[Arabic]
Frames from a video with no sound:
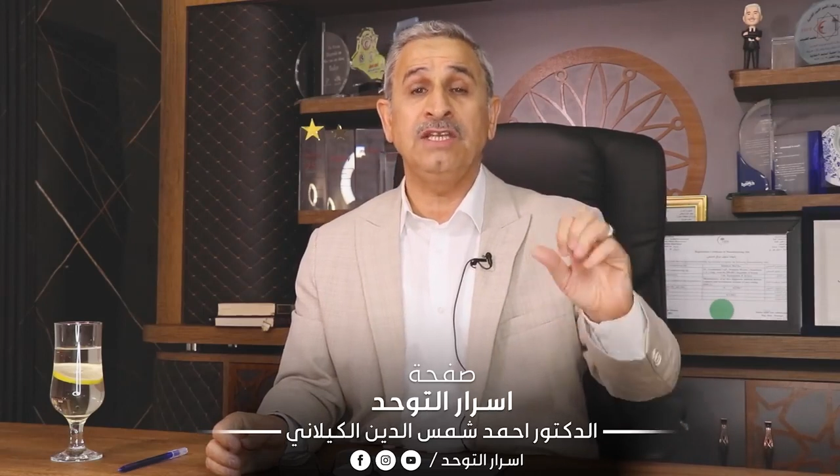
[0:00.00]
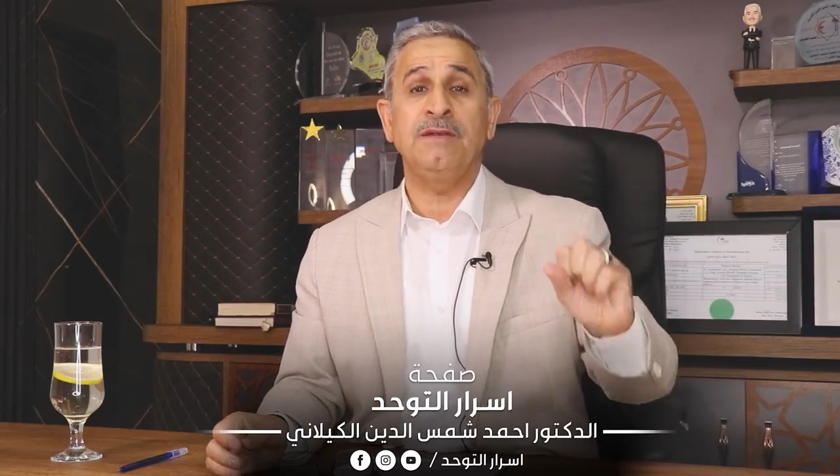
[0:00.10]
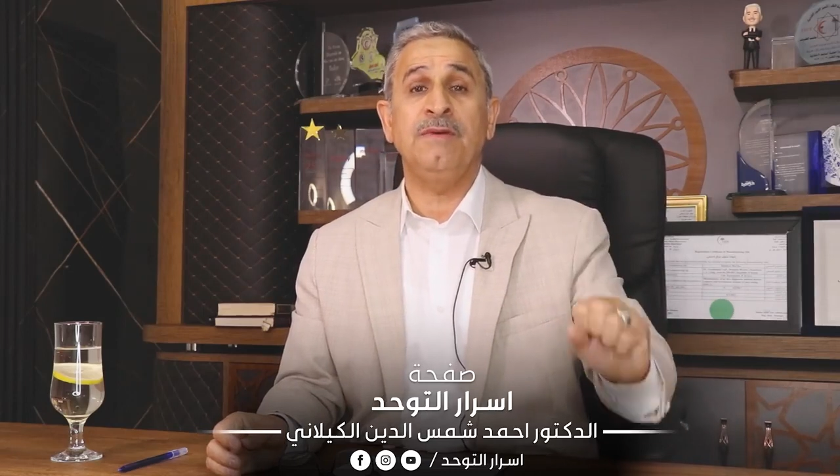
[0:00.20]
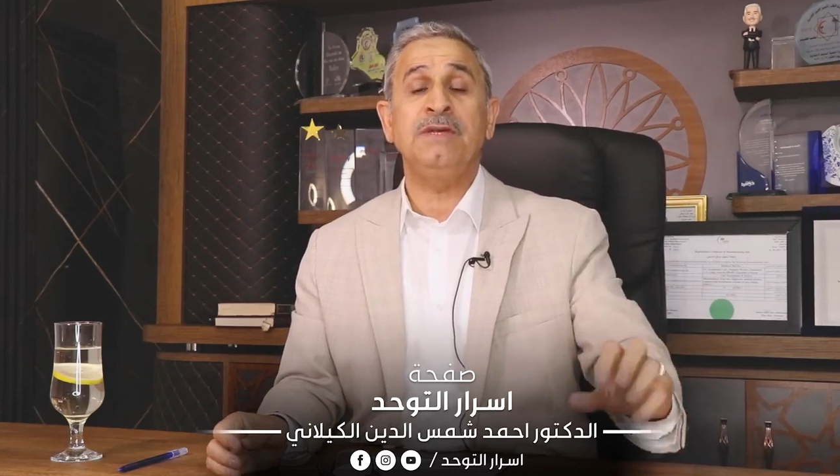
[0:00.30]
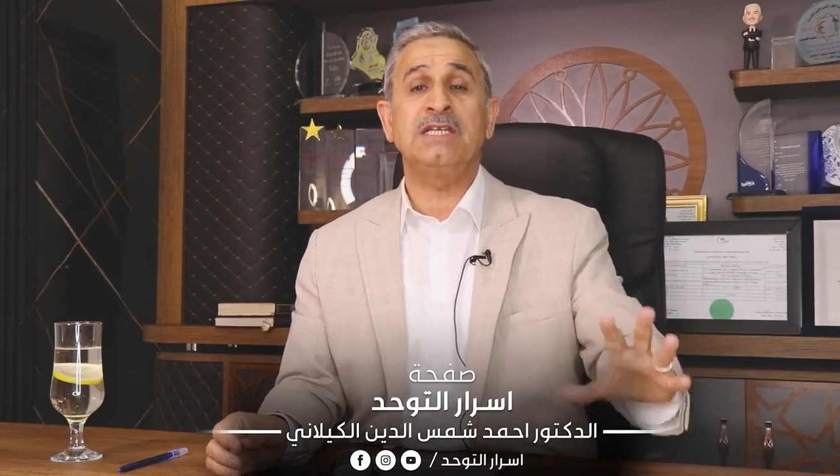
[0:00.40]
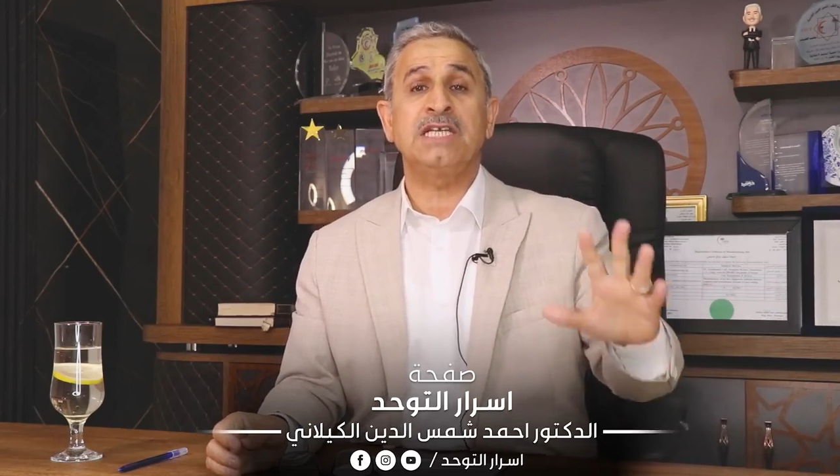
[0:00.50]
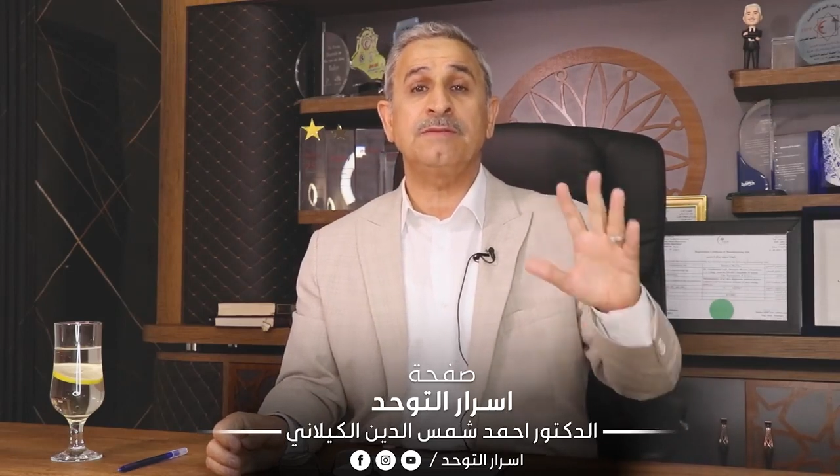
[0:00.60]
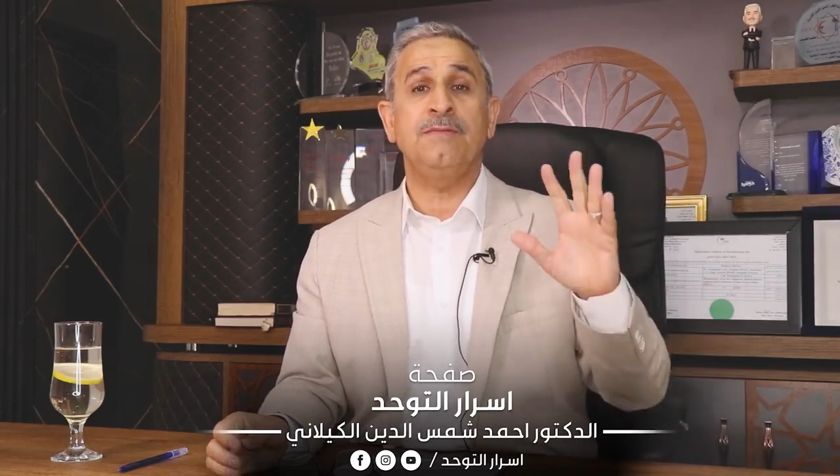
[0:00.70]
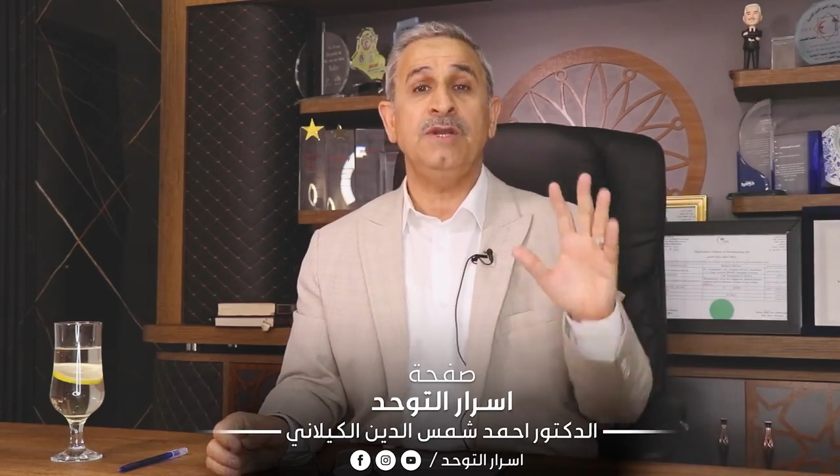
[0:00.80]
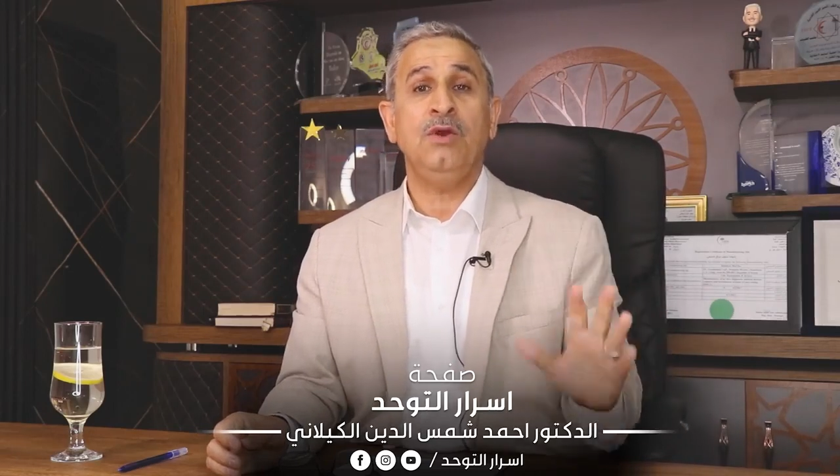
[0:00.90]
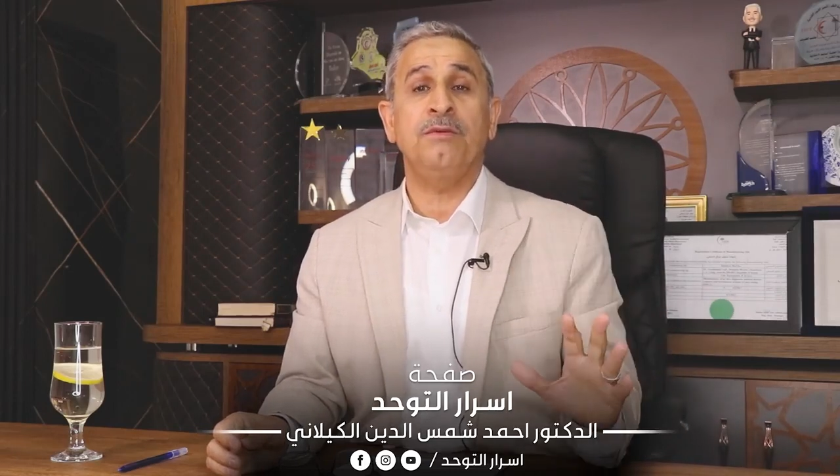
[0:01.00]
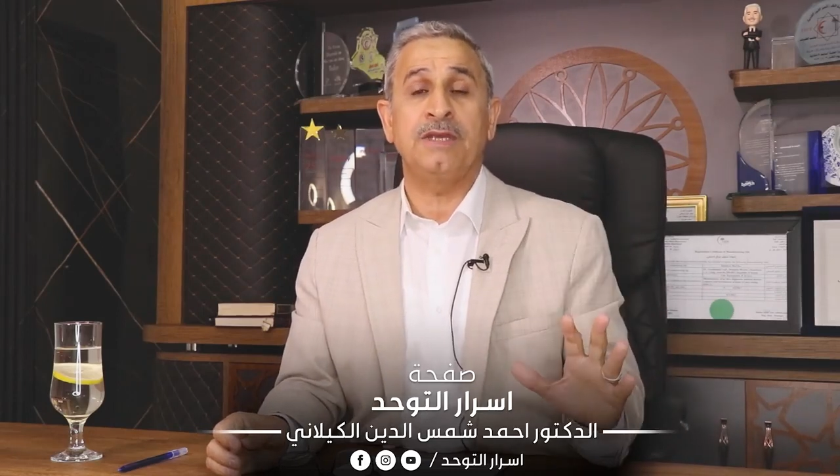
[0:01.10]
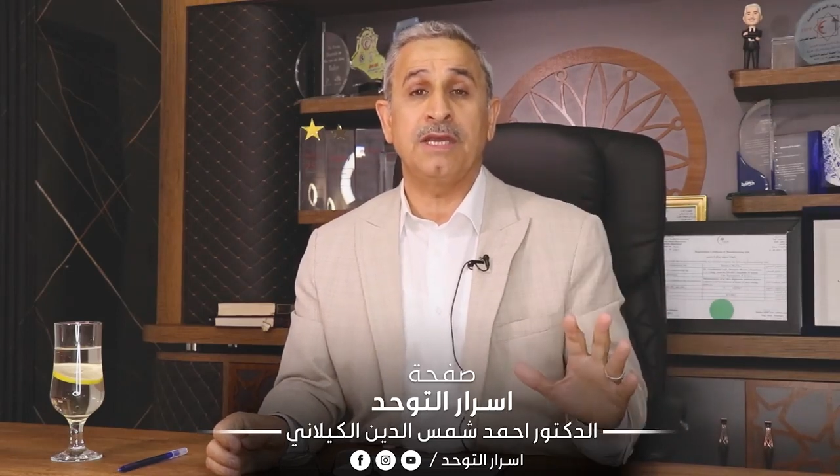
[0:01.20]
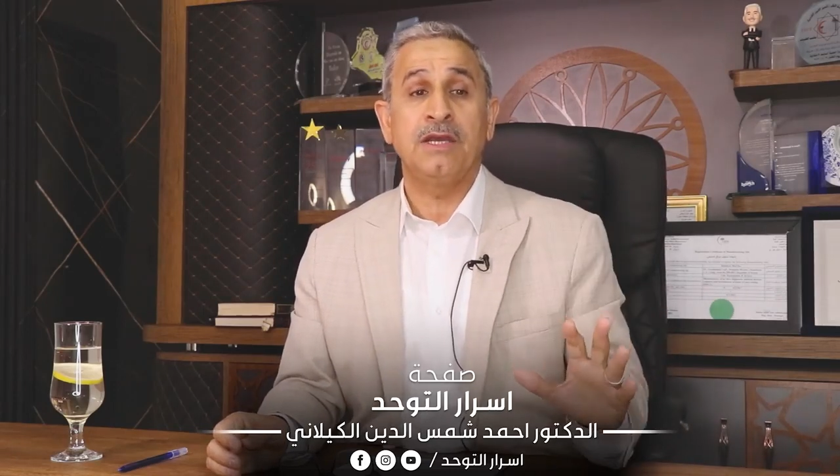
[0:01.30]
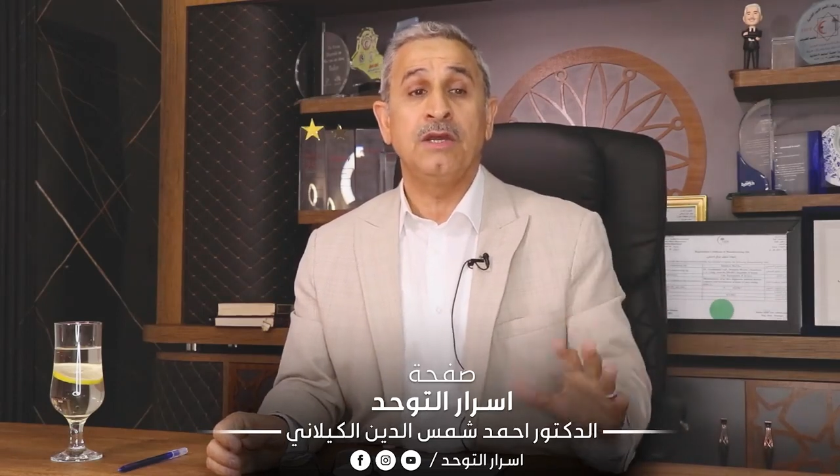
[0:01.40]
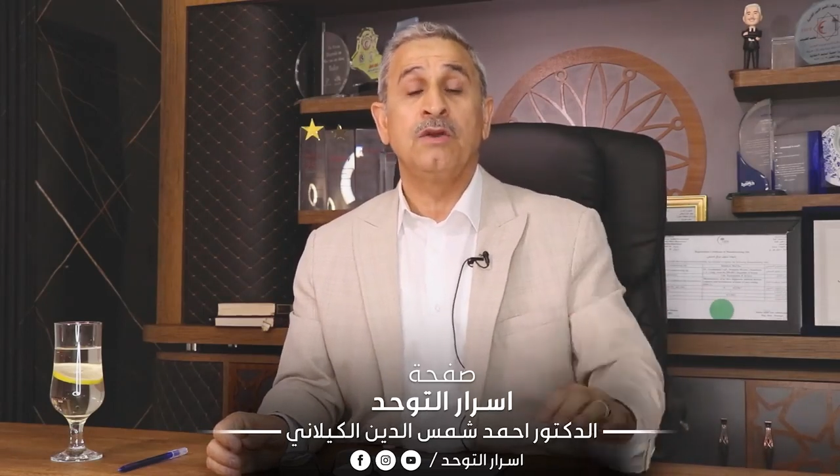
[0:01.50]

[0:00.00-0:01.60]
انت ما ملتزمه بالحميه